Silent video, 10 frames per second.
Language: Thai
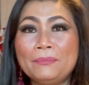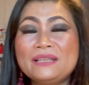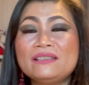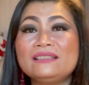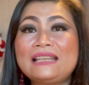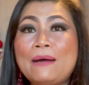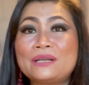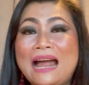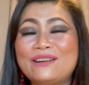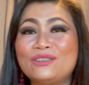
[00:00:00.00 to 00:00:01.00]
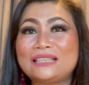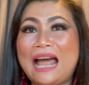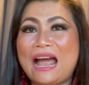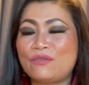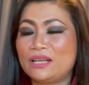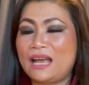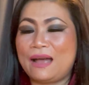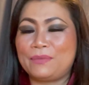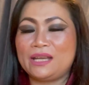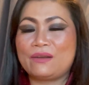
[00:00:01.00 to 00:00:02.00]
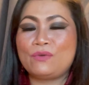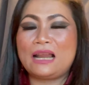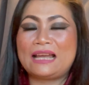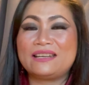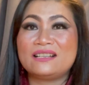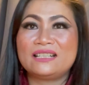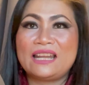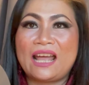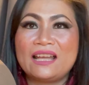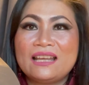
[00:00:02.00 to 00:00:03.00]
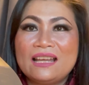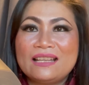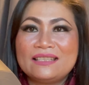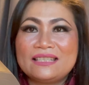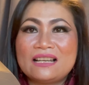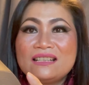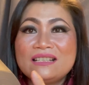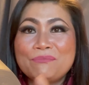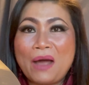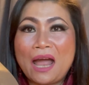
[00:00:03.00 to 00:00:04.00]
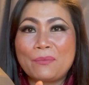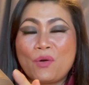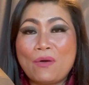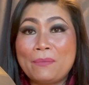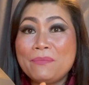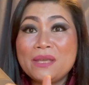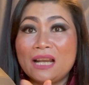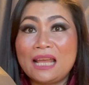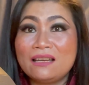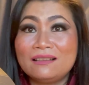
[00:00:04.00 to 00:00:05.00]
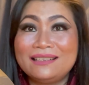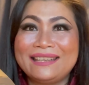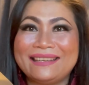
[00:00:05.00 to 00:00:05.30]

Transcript: ไปซื้อตามร้านรองเท้านะคะไม่งั้นเวลาเดินเนี่ยจะลื่นมากเพราะว่าไม่มีอะไรเลย